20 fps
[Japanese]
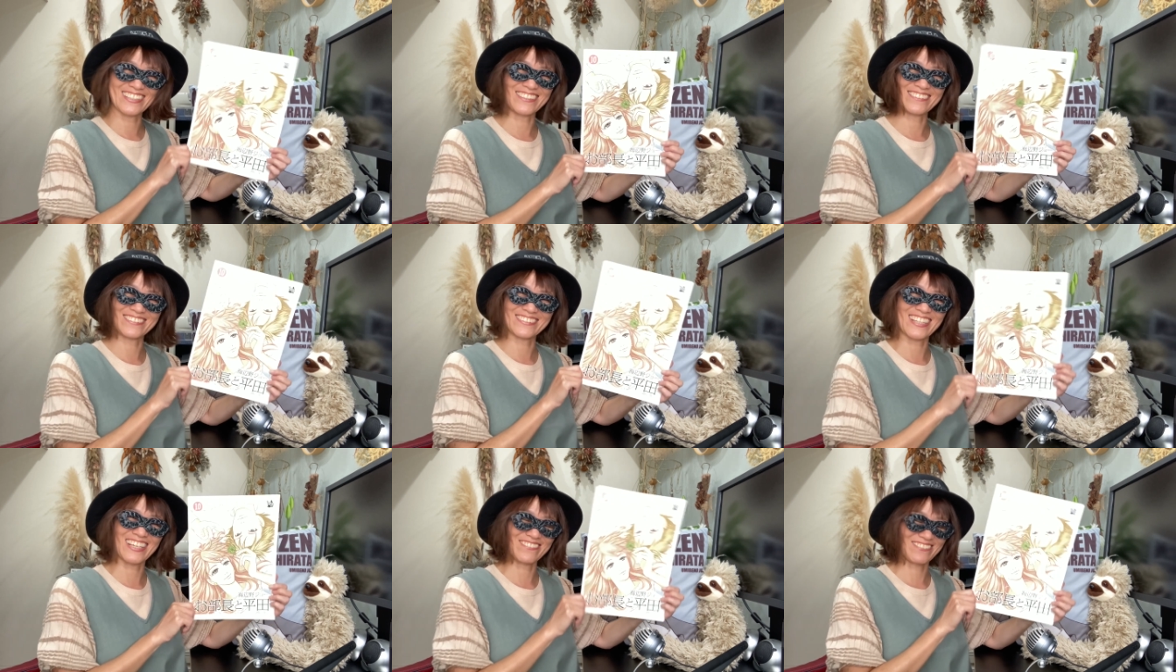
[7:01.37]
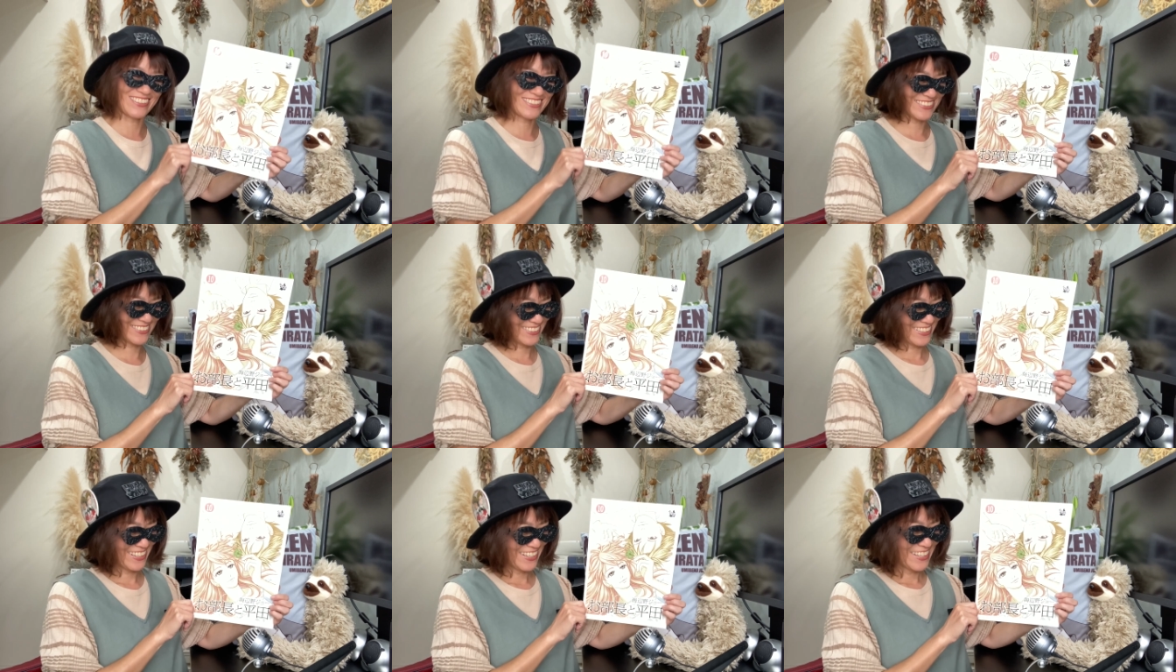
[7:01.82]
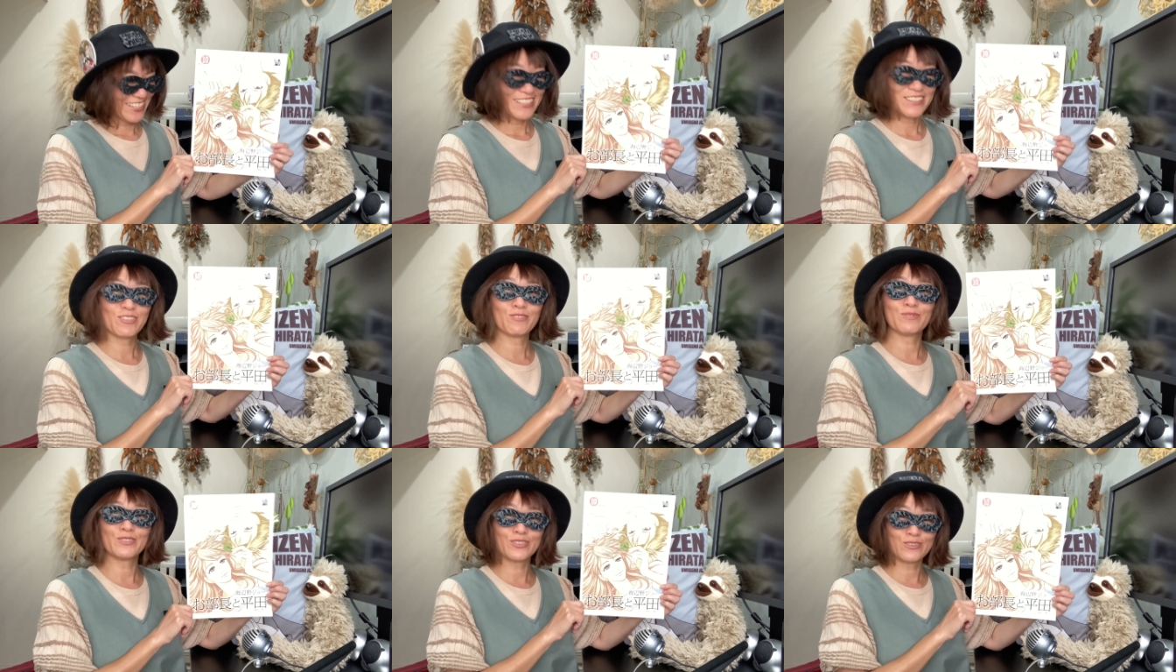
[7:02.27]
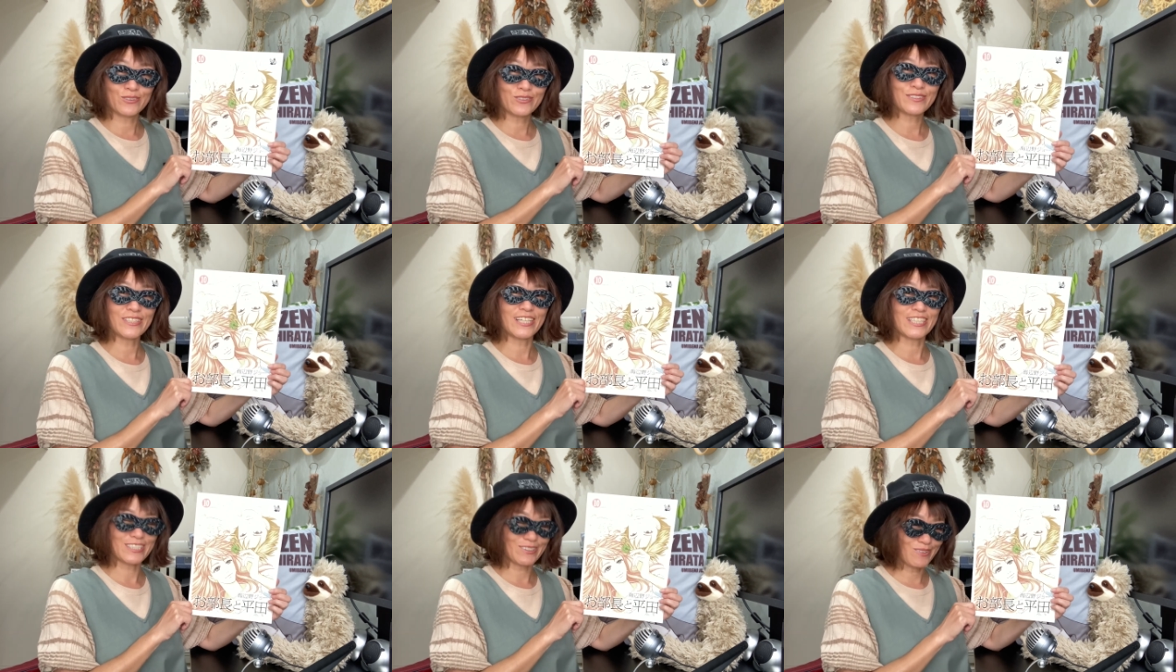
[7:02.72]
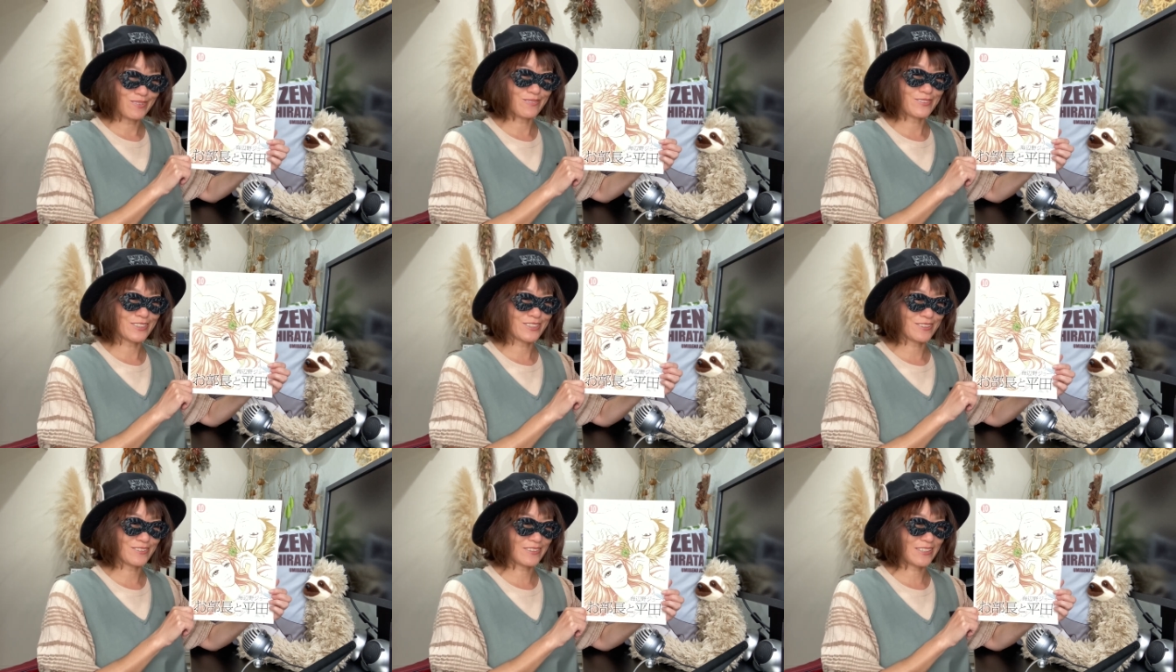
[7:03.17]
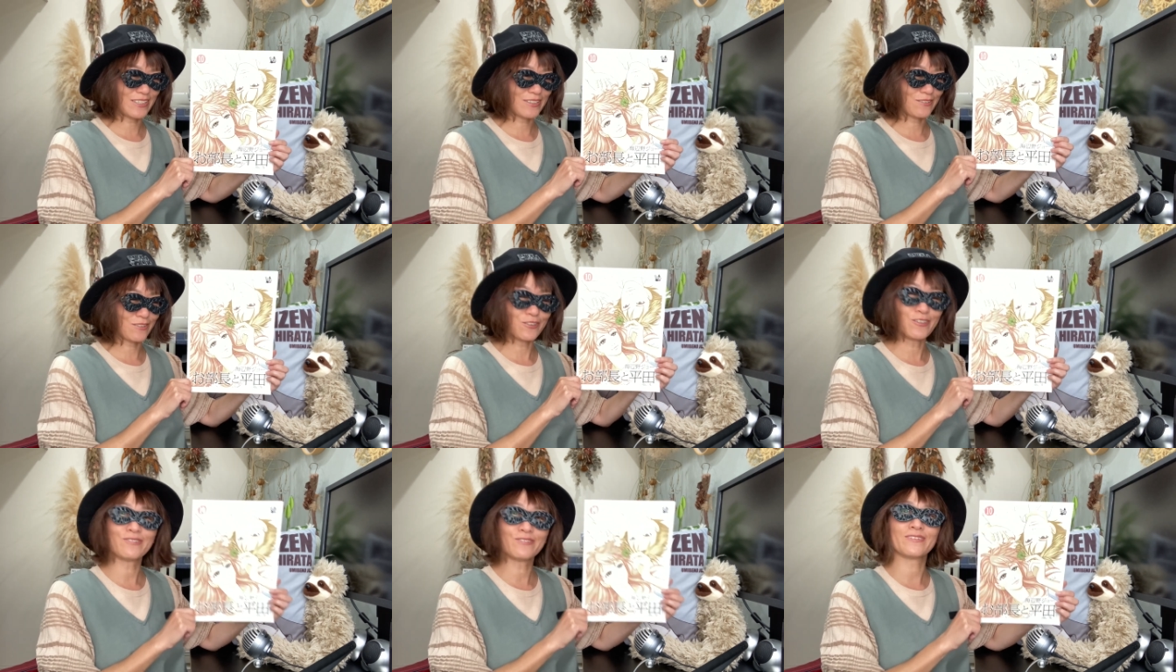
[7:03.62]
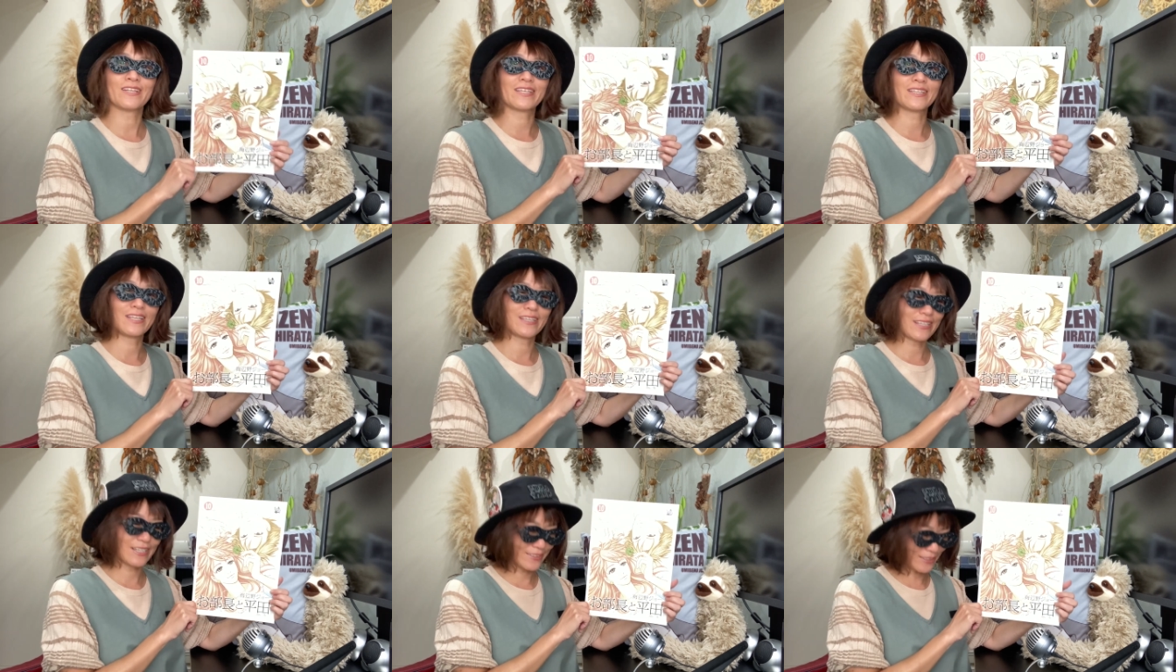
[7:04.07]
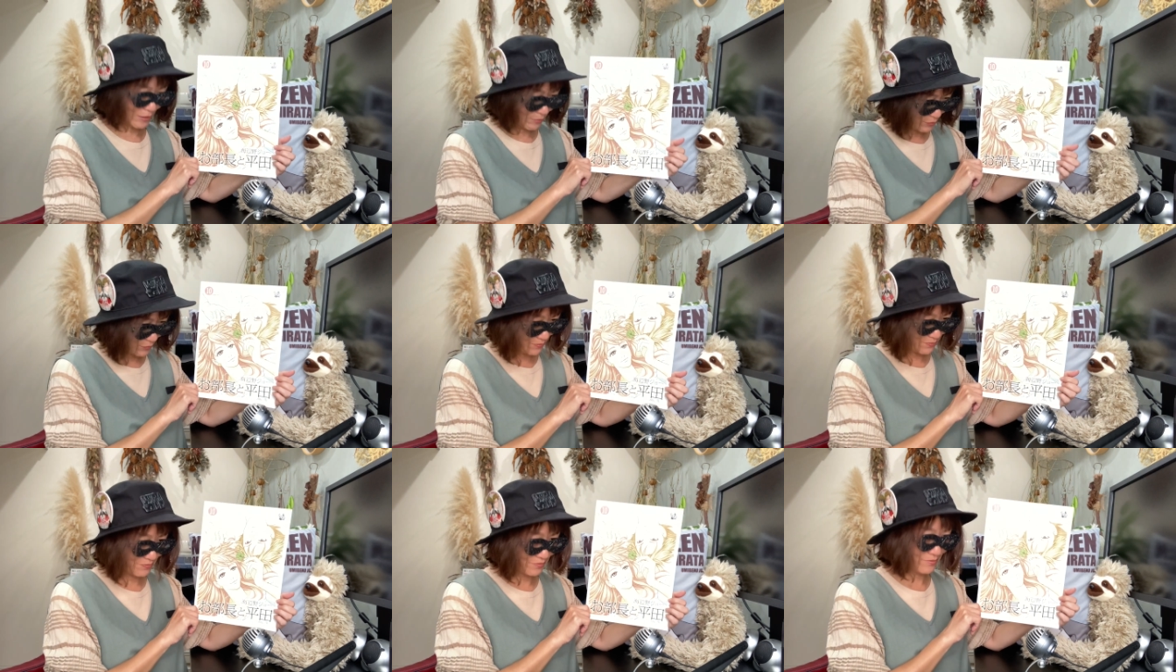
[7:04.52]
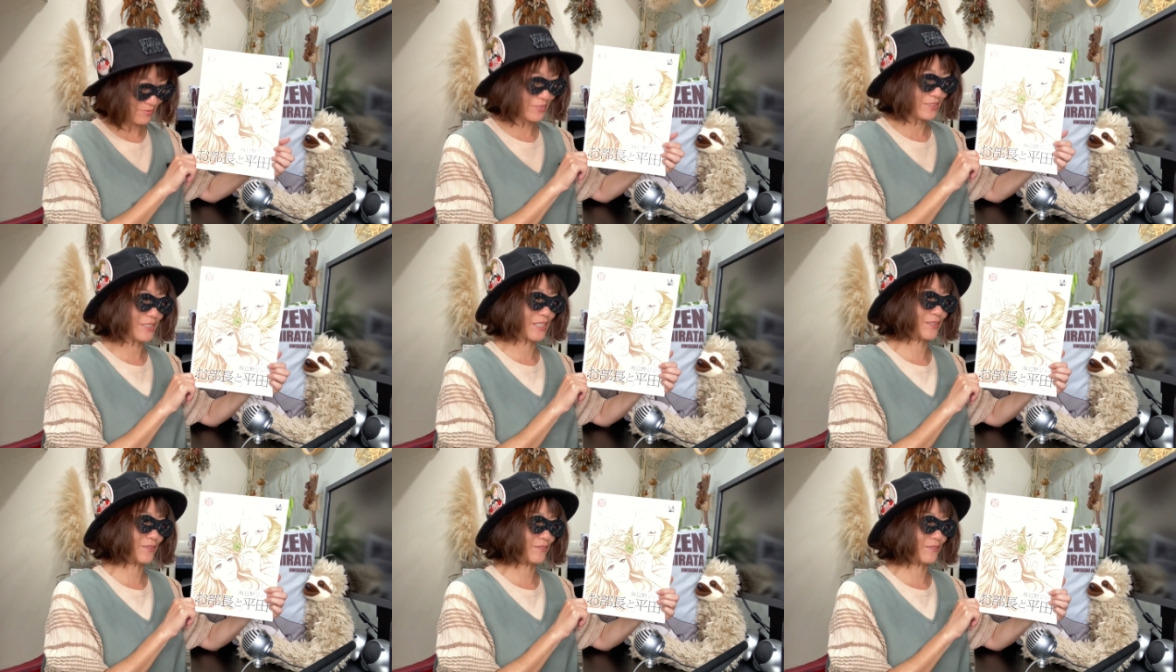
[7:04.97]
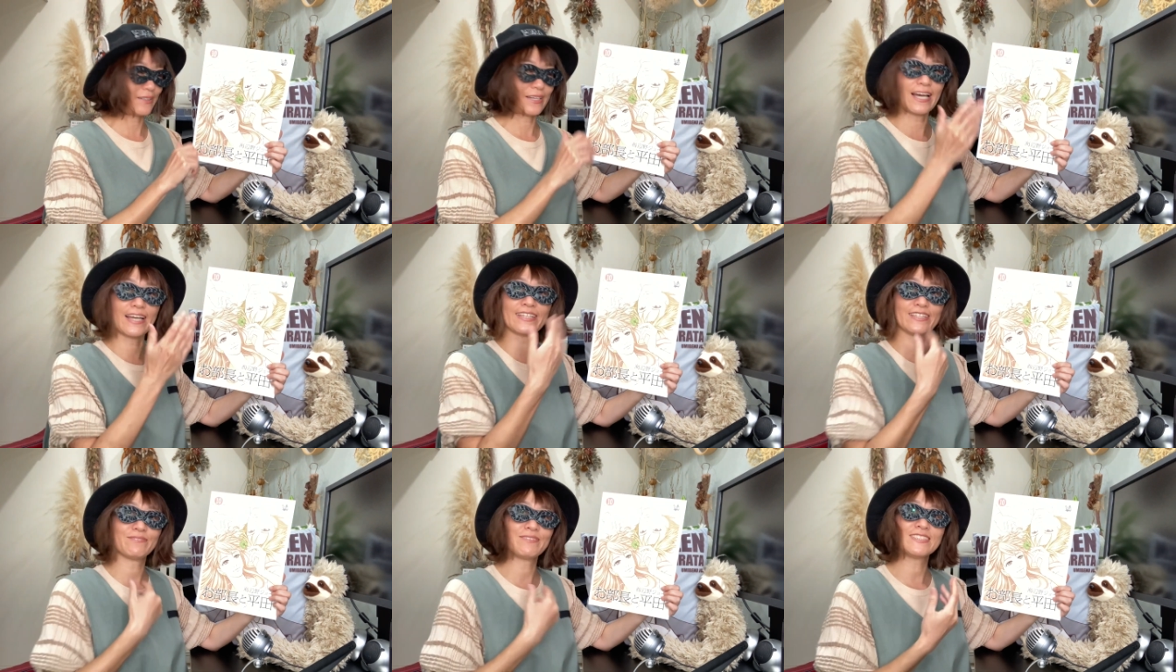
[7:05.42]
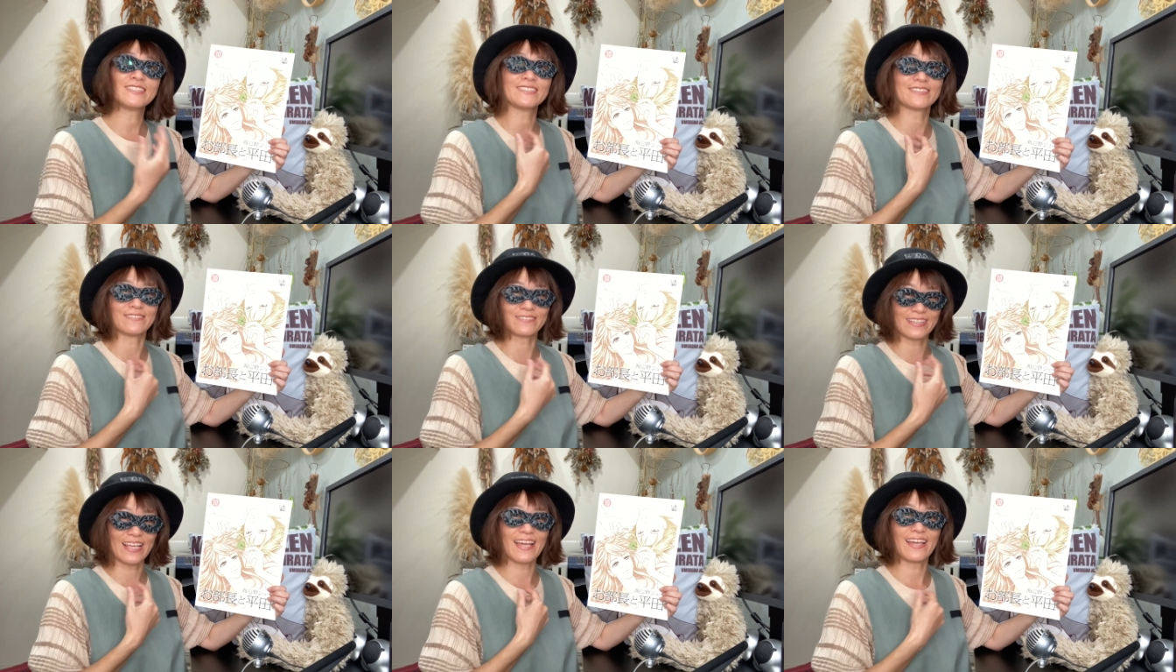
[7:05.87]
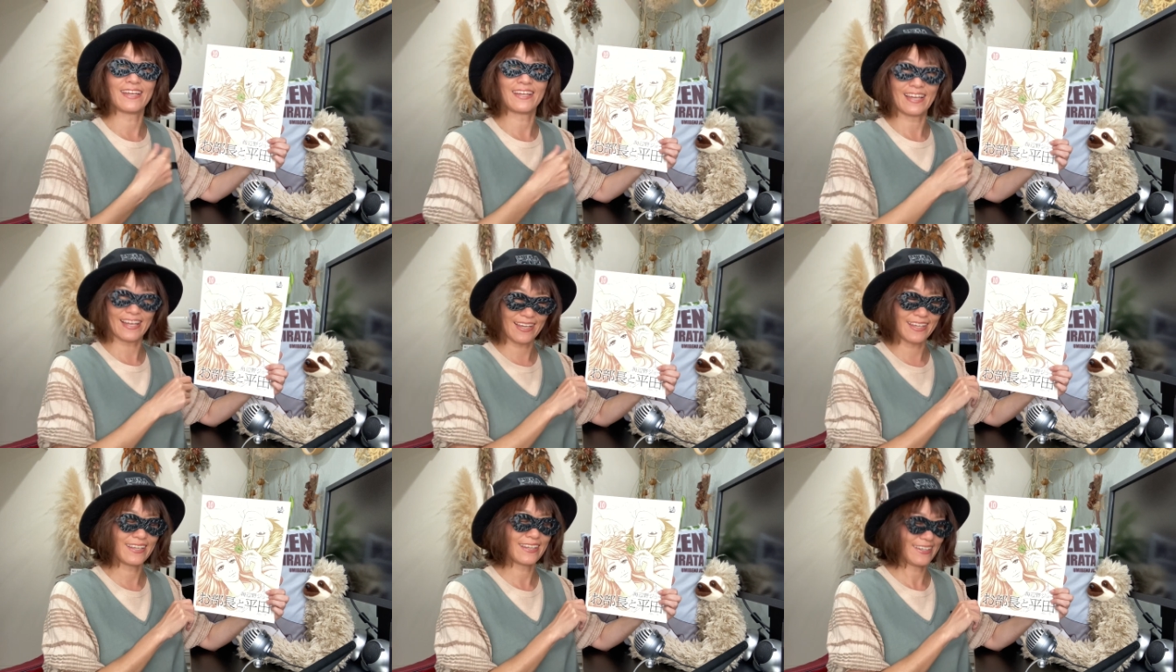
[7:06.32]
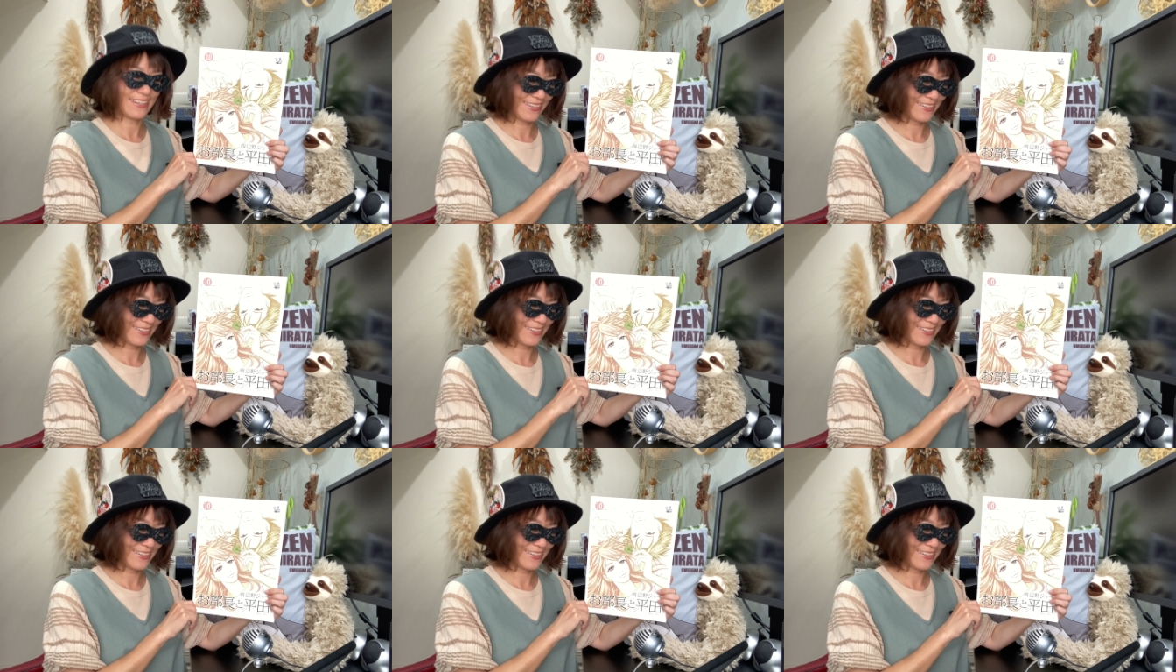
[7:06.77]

がとうございます読み放題でももちろんあの読んでいただいた分あの入りますのではい